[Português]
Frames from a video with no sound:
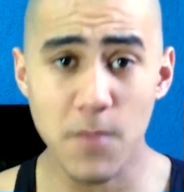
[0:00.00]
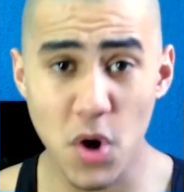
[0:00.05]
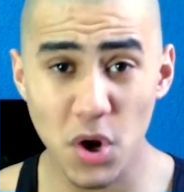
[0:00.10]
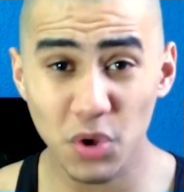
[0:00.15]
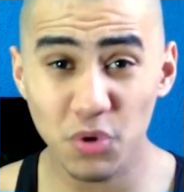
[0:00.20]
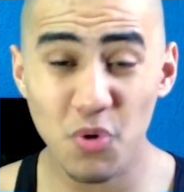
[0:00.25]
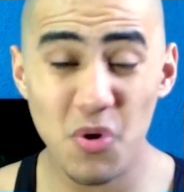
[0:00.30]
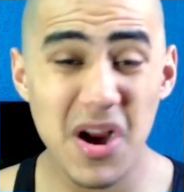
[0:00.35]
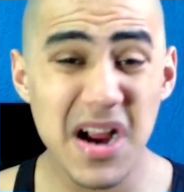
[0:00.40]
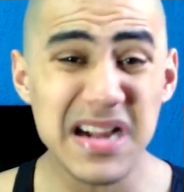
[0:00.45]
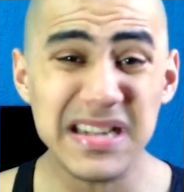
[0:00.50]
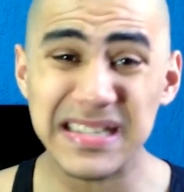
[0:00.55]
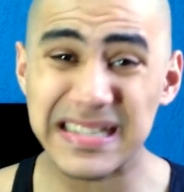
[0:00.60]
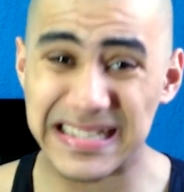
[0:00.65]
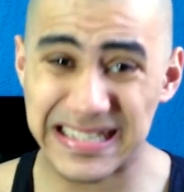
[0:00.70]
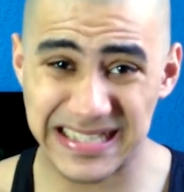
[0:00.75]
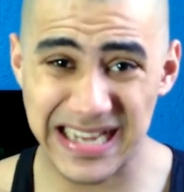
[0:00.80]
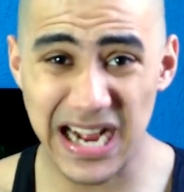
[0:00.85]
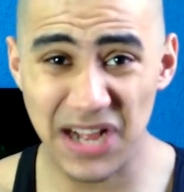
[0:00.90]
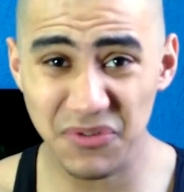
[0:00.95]
Brother, eu tô
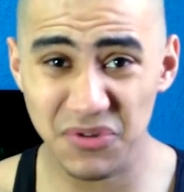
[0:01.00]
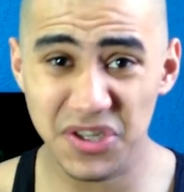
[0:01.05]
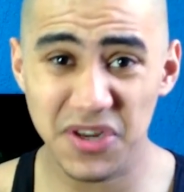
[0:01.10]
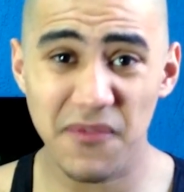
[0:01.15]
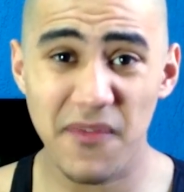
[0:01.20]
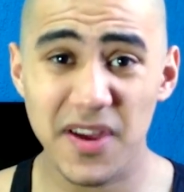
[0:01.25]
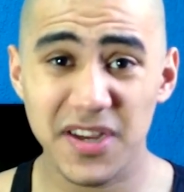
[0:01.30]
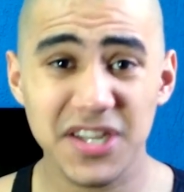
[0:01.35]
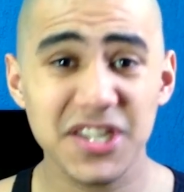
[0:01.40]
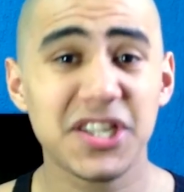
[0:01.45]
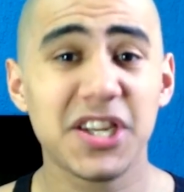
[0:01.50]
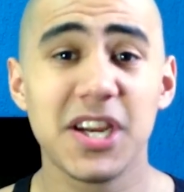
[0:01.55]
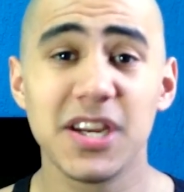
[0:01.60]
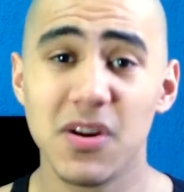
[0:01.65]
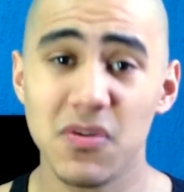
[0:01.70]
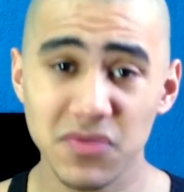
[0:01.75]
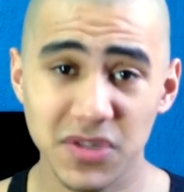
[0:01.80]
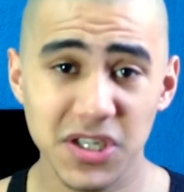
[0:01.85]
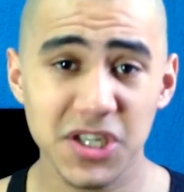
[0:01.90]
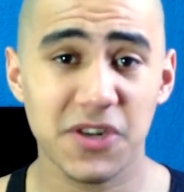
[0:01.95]
cansado de ver gente que
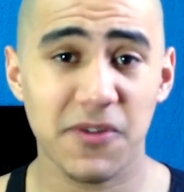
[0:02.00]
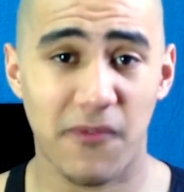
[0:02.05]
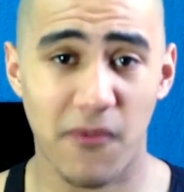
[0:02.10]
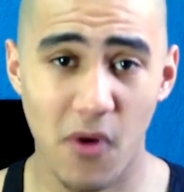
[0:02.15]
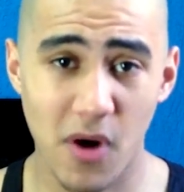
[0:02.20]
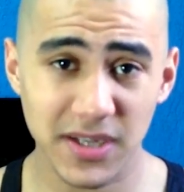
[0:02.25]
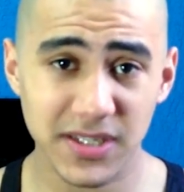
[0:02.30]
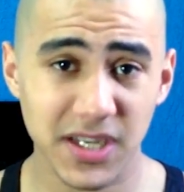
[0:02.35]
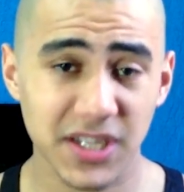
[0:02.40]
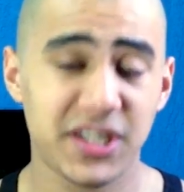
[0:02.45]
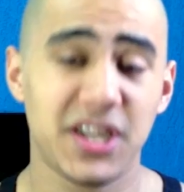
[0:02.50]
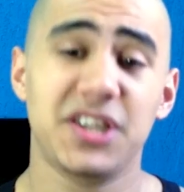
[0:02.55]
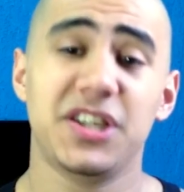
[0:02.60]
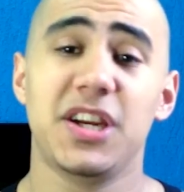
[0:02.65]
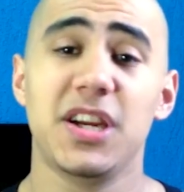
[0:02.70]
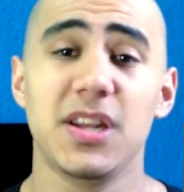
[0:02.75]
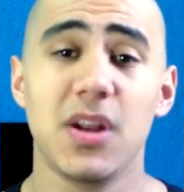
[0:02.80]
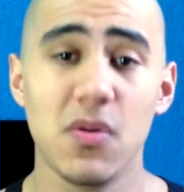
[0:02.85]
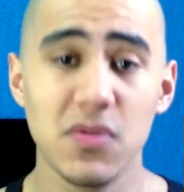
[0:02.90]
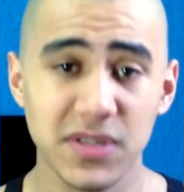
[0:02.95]
não se esforça,
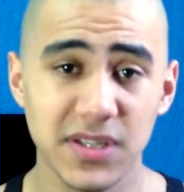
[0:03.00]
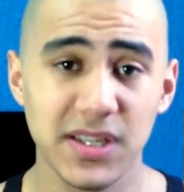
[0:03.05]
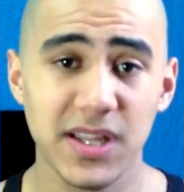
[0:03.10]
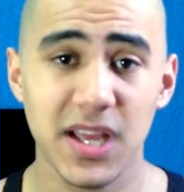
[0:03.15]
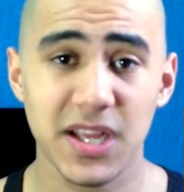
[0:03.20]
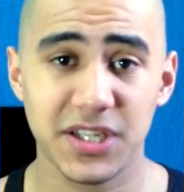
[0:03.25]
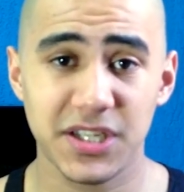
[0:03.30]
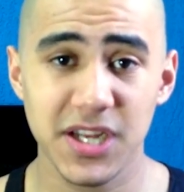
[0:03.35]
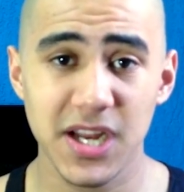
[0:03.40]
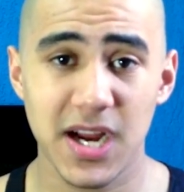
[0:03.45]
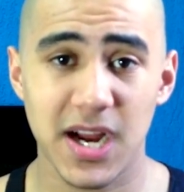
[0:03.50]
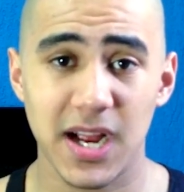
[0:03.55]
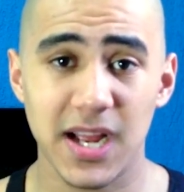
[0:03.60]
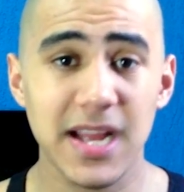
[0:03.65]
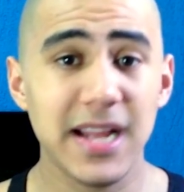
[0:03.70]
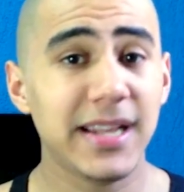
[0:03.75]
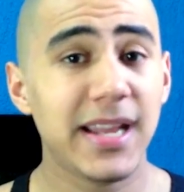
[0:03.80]
gente que não se dedica,